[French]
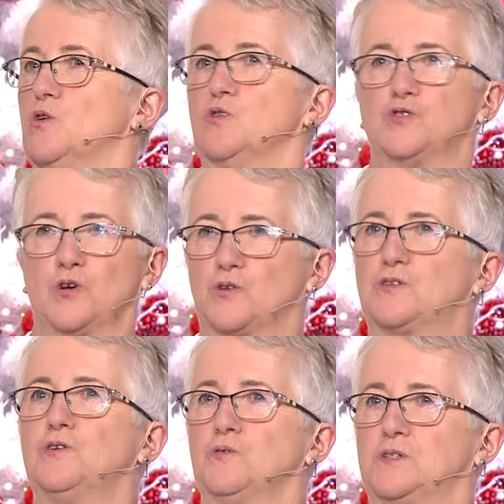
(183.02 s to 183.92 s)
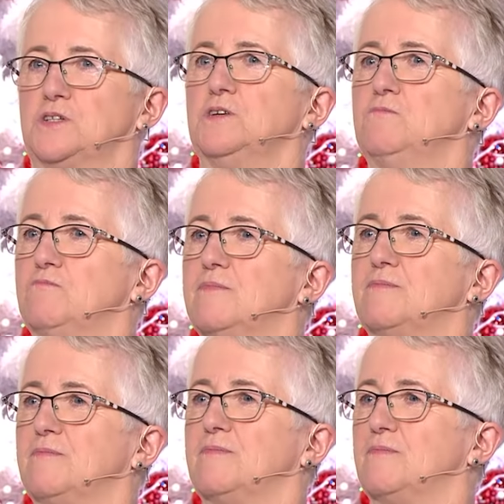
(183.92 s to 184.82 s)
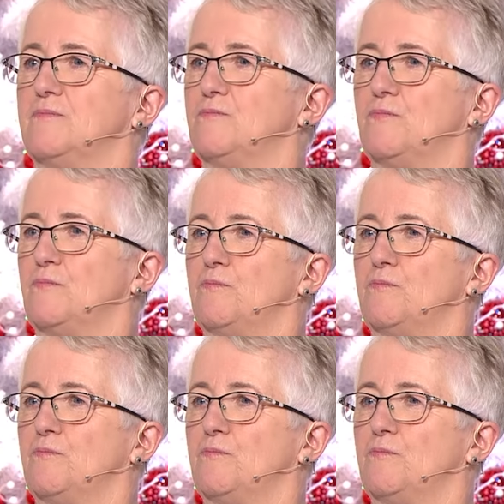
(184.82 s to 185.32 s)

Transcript: Sorties aussi. Mais où